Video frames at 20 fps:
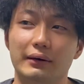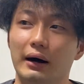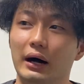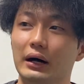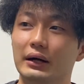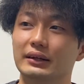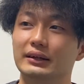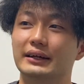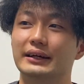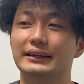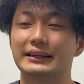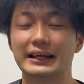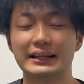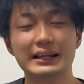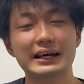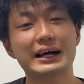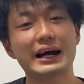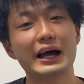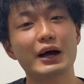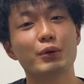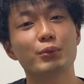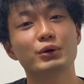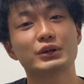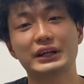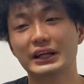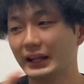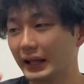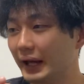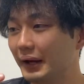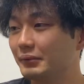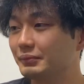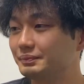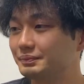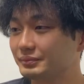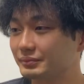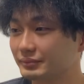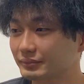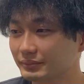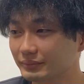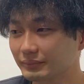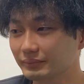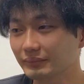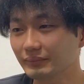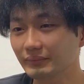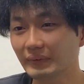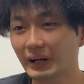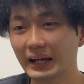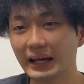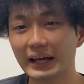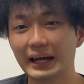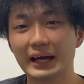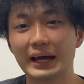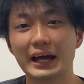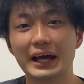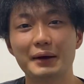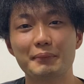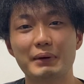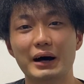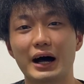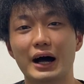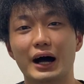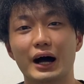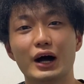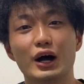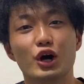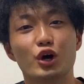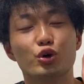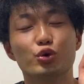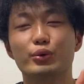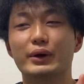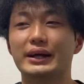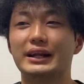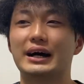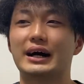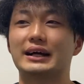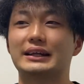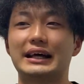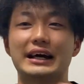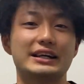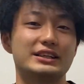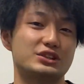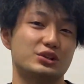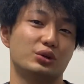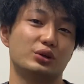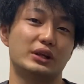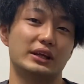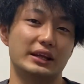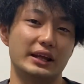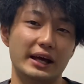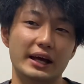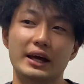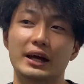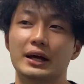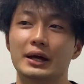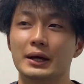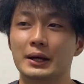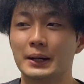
わ。え7回表ね。えー、まあ、上田がダイソーでね、